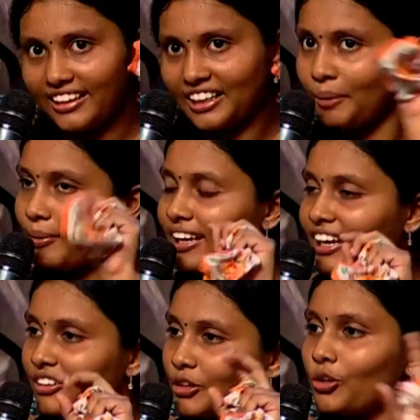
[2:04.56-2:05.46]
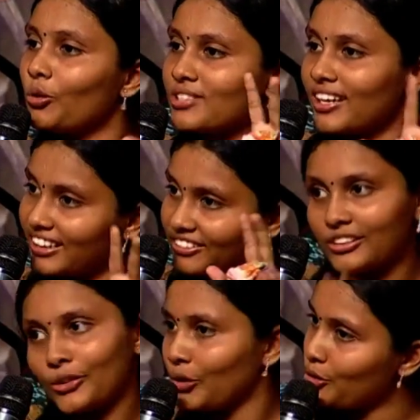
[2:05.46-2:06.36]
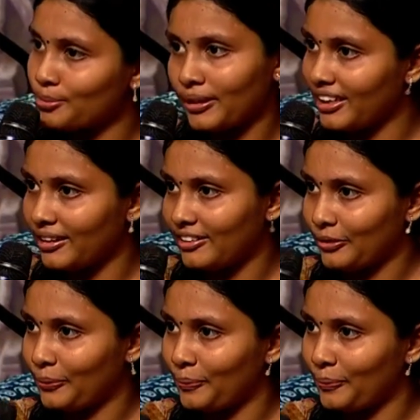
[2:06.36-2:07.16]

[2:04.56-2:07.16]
கண்டிப்பாக யாராவது க்ளோஸாக இருக்கவங்க கூட யூஸ் பண்ணியே ஆகணும்